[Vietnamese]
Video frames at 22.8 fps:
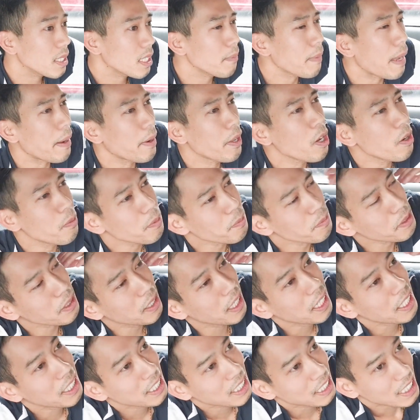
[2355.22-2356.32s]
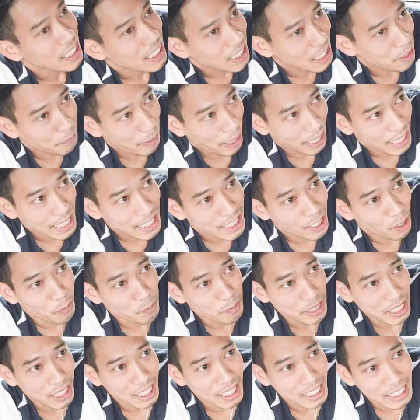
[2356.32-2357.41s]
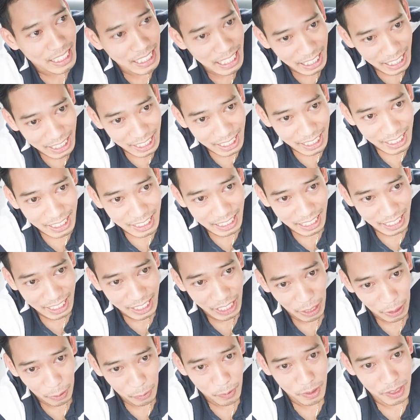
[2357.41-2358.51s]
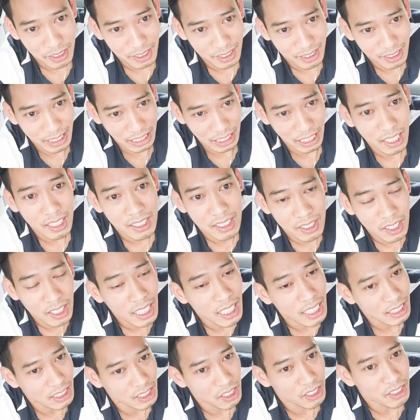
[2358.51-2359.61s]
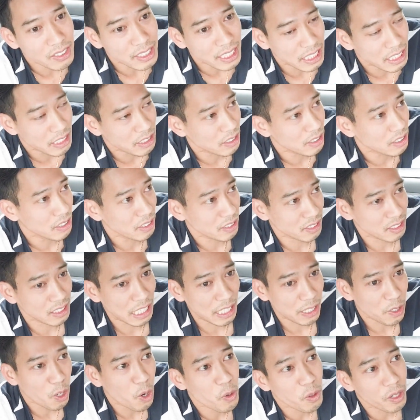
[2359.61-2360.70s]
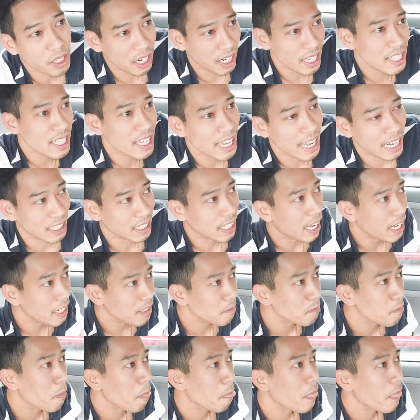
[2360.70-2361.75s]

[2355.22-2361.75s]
các bạn hiểu không như là các bạn lấy chồng việt việt việt kiều á thì nó nó rất là sướng tại vì được tiền đô gửi về hàng tháng